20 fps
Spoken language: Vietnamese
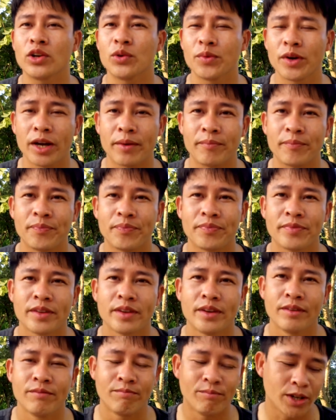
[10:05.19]
nông nghiệp
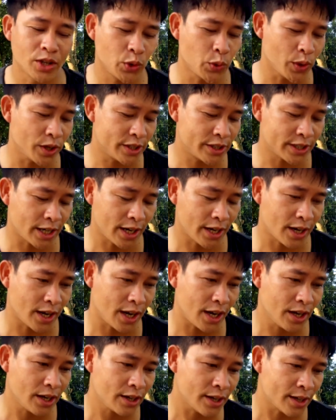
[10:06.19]
mà chuyển sang
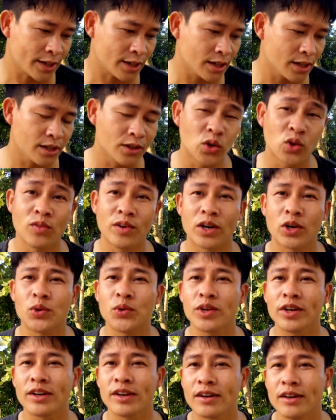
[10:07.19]
cái đất là ở khu vực
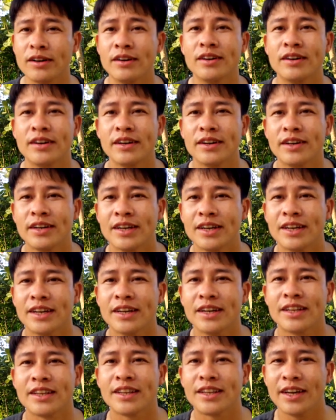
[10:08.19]
khu dân cư
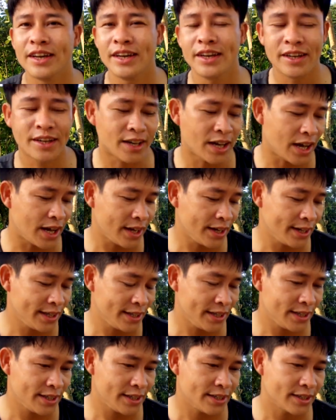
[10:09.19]
thì cái
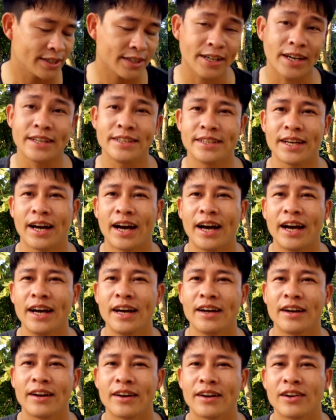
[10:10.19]
cái giá
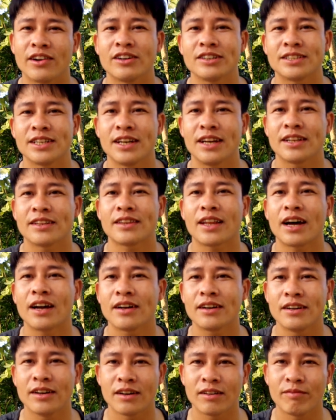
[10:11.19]
nó sẽ là
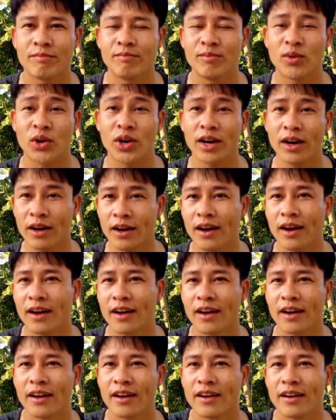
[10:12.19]
tăng được một nấc,
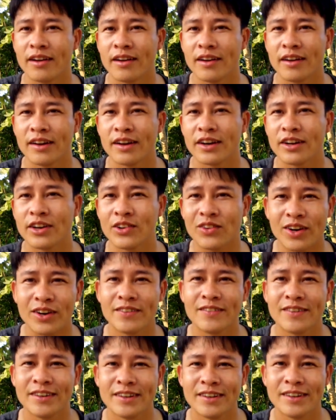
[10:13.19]
đúng không?
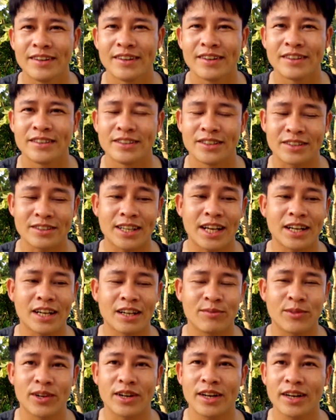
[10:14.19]
Nó tăng được
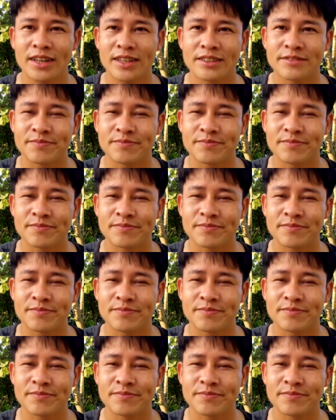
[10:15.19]
một nấc.